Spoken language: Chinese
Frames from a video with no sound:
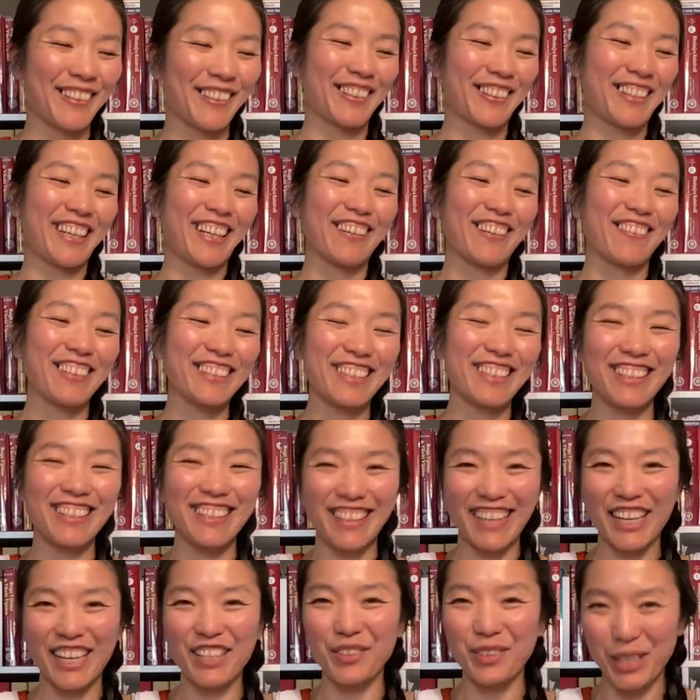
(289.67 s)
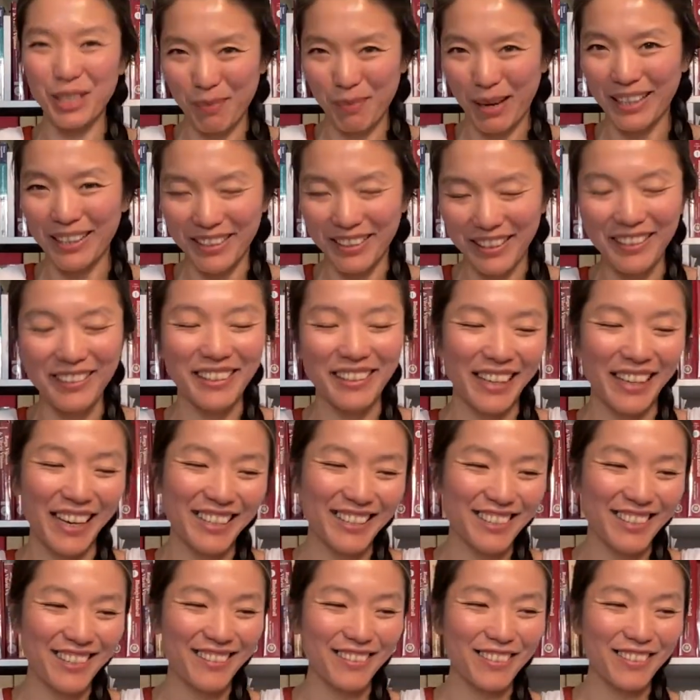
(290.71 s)
OK，我先跟大家说，你买得到冷压
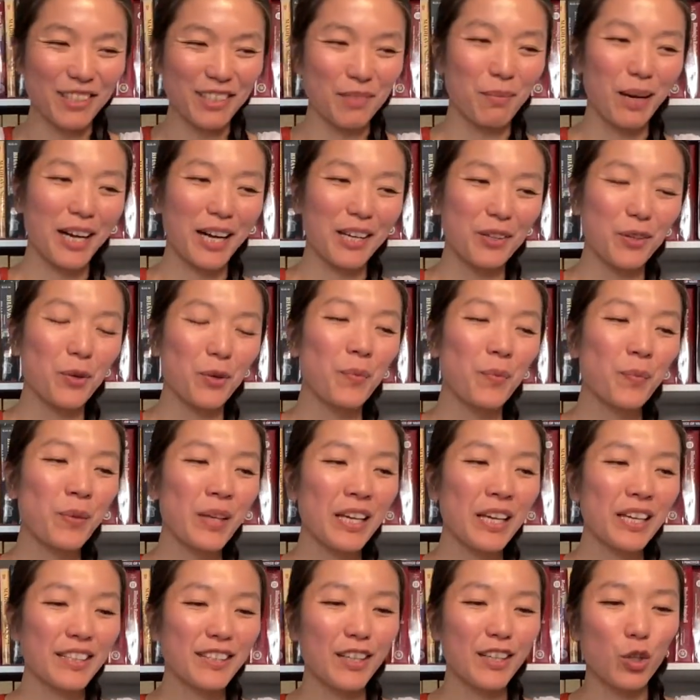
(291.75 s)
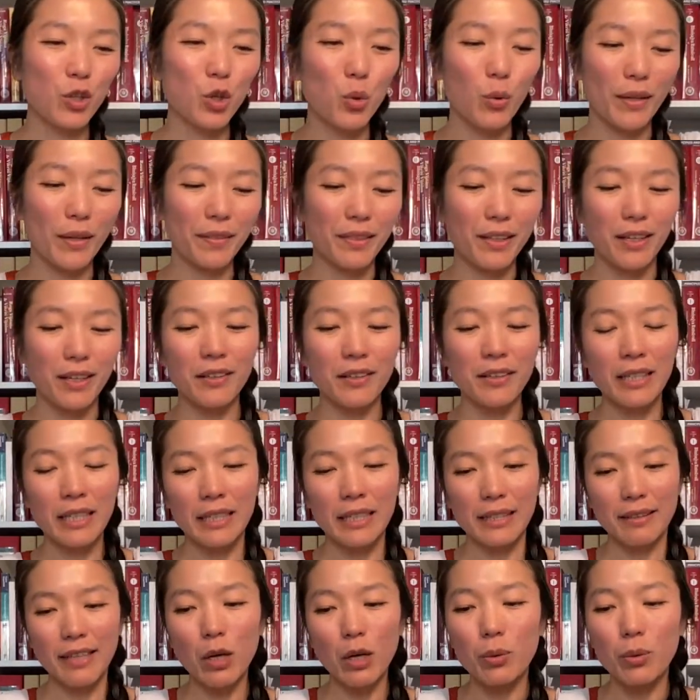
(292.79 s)
芝芝麻油，要有管道。
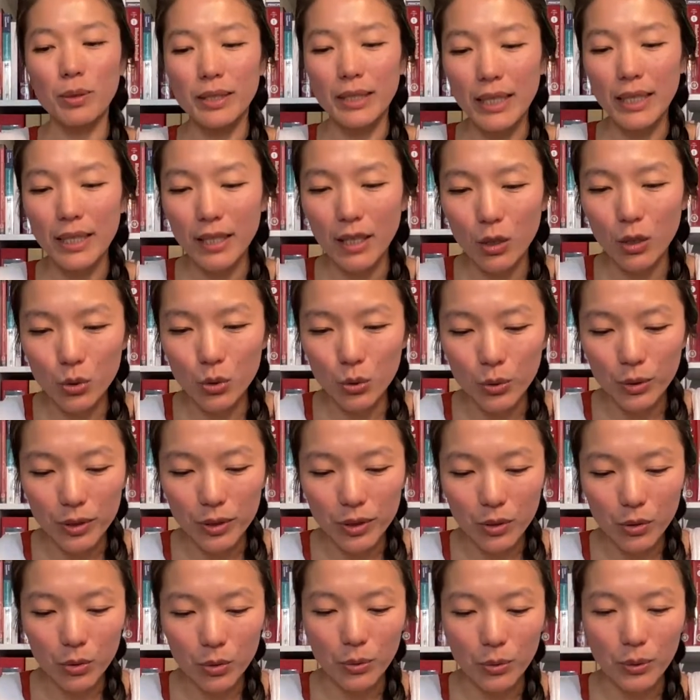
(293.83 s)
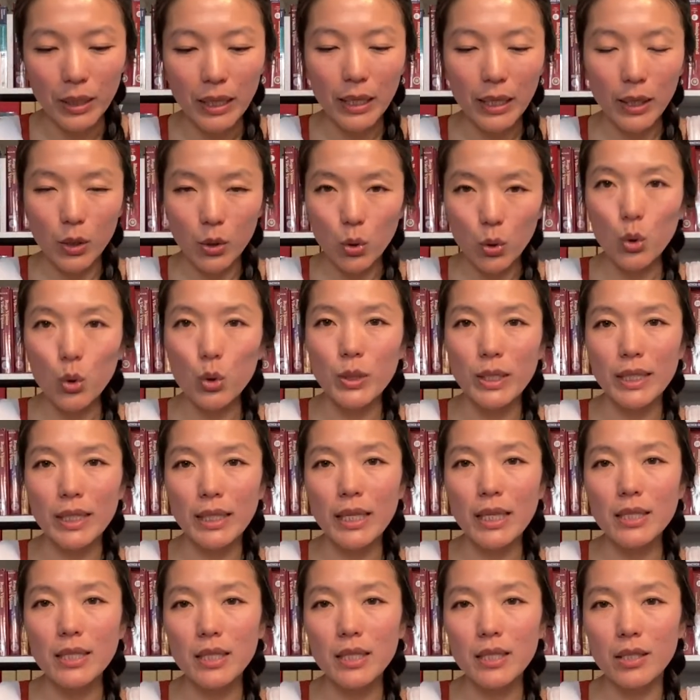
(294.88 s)
那我现在要说，我是说，与其
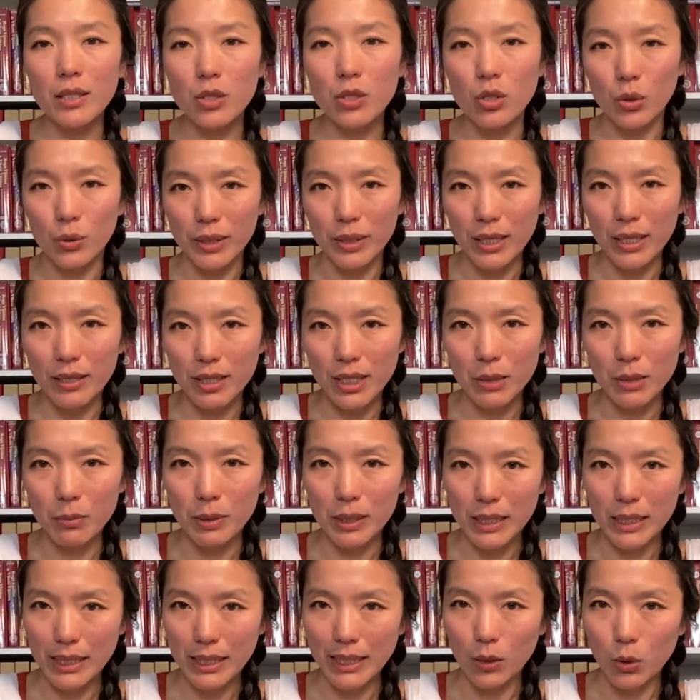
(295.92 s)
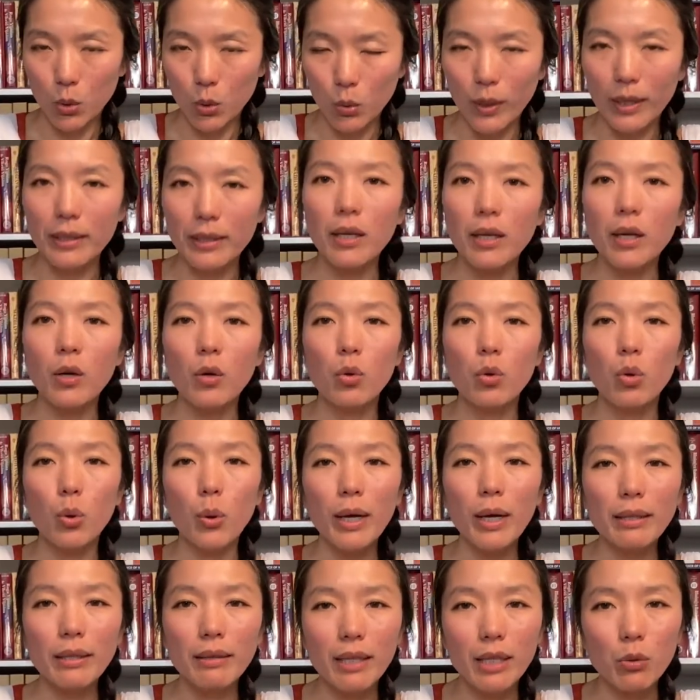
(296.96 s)
让自己走向这么极端，我
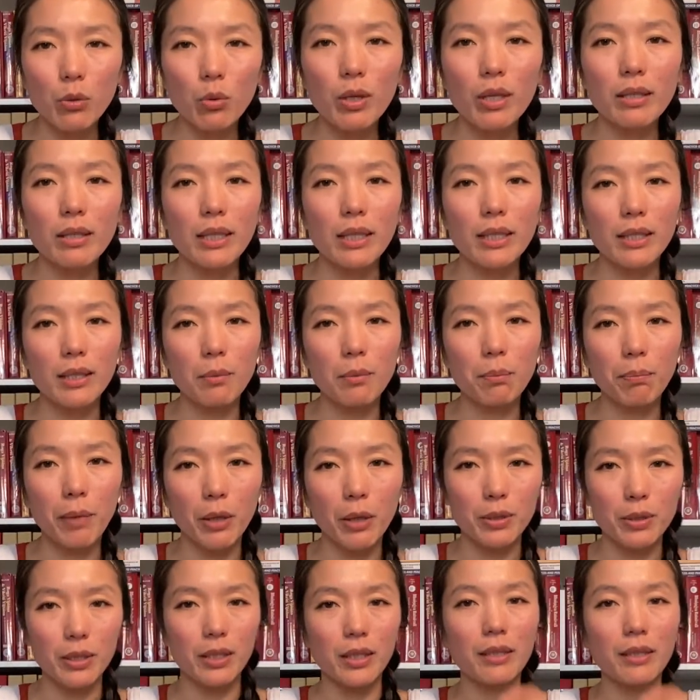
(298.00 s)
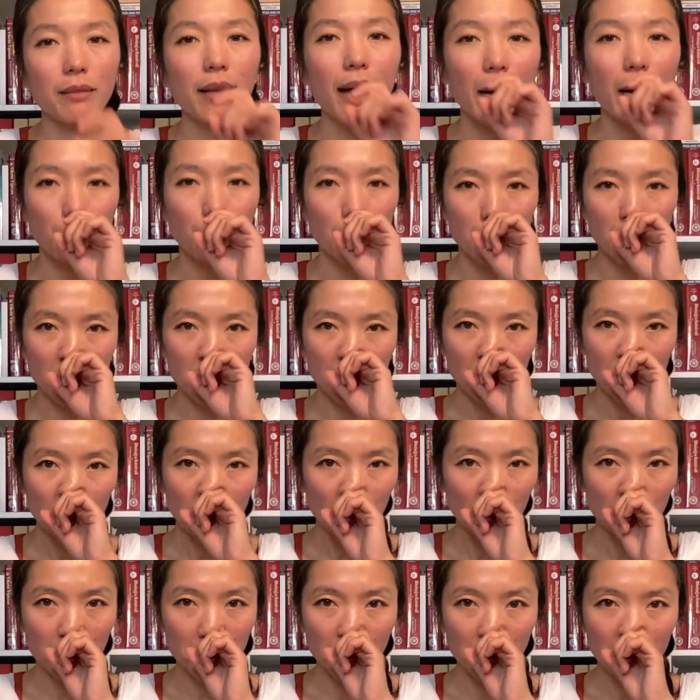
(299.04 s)
会宁愿你先保持一个大原则，
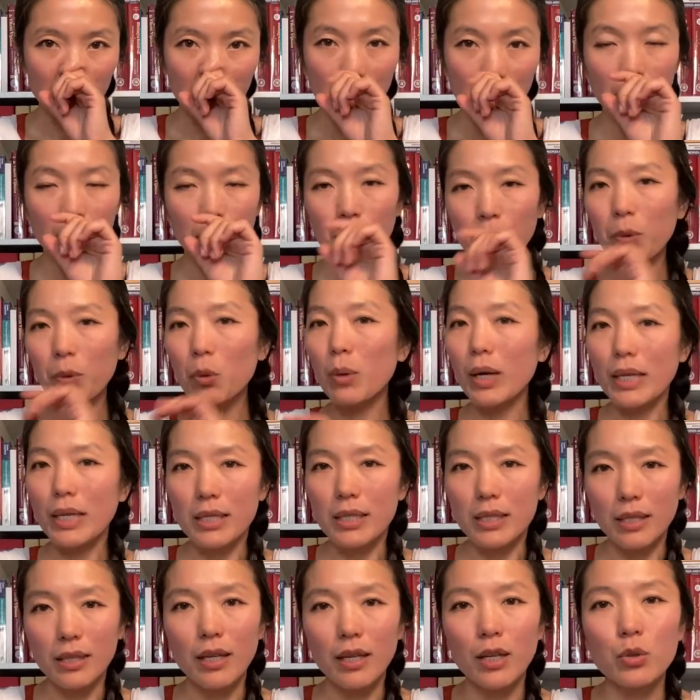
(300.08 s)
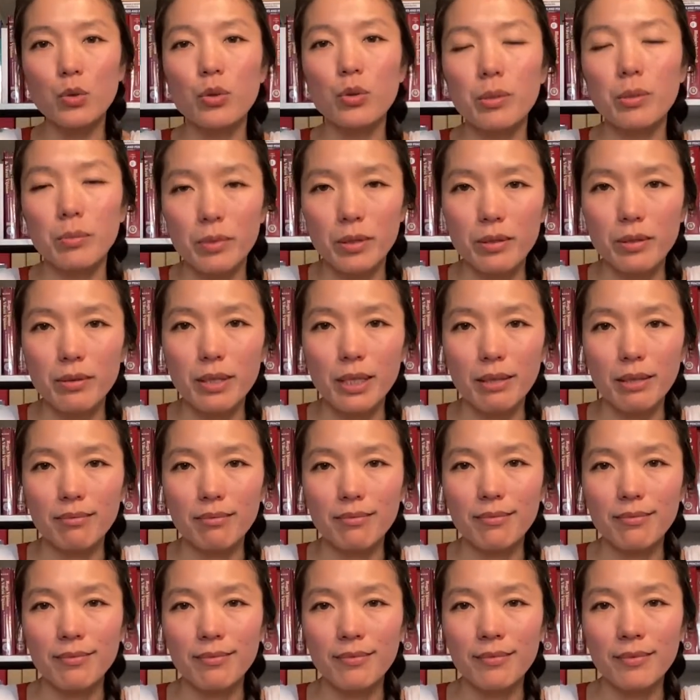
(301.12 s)
就是不管你今天要做什么事情，
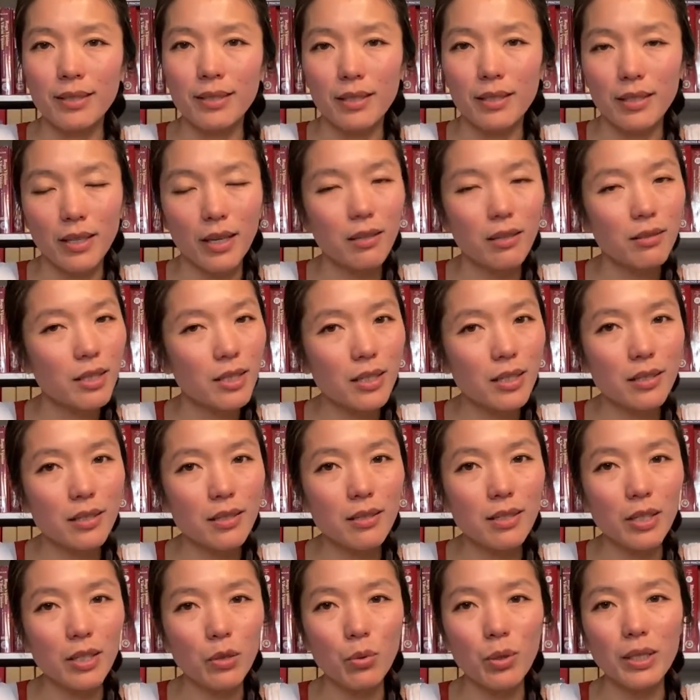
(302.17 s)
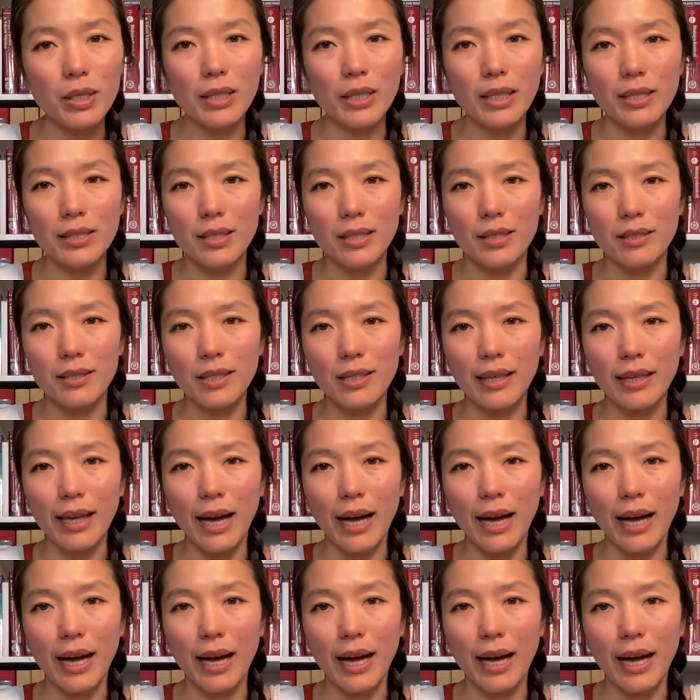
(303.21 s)
只要这件事情会让你产生